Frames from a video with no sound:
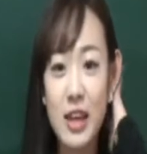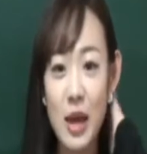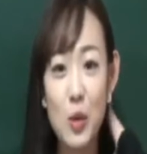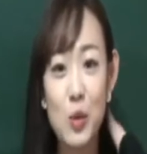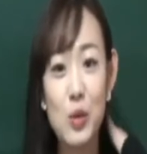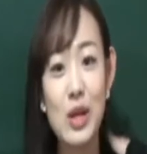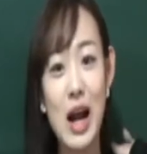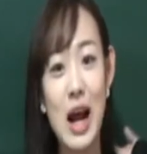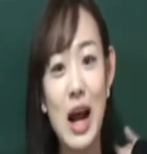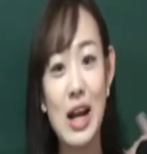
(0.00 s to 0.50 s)

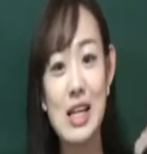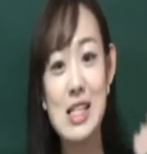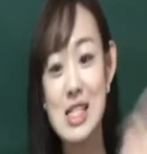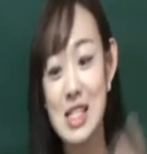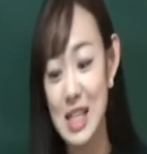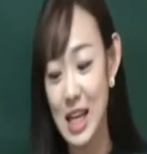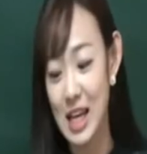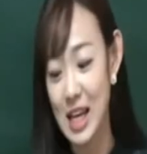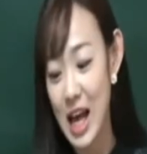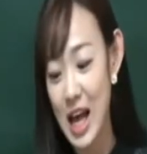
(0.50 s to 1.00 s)
내용을
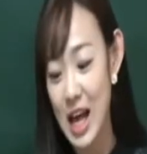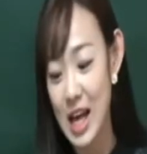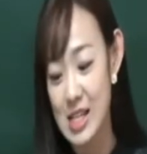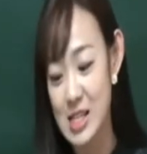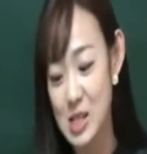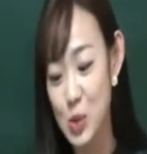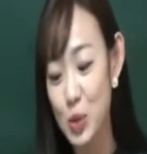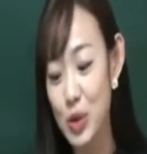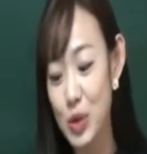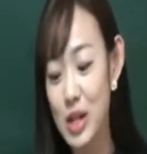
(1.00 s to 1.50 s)
알았으니까
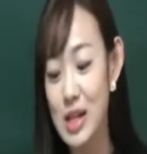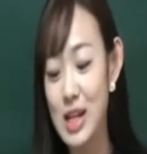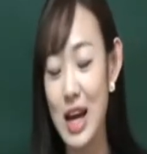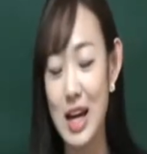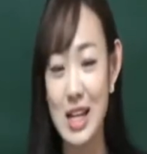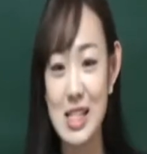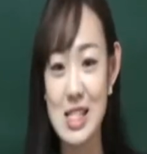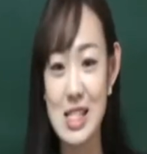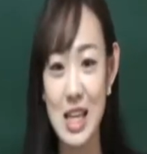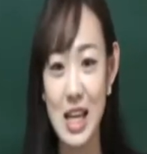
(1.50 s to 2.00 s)
스토리를
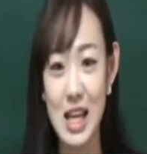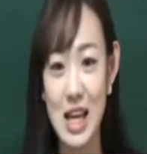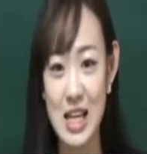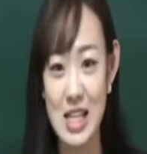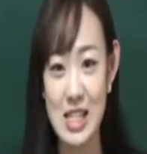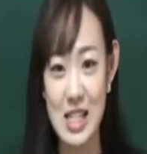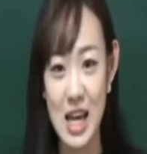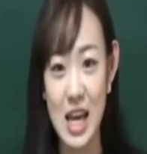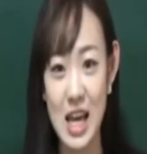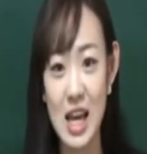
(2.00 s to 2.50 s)
알았으니까
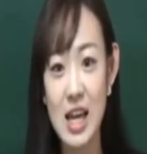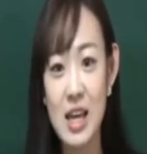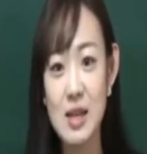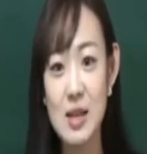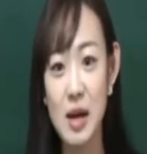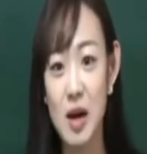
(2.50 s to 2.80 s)
이제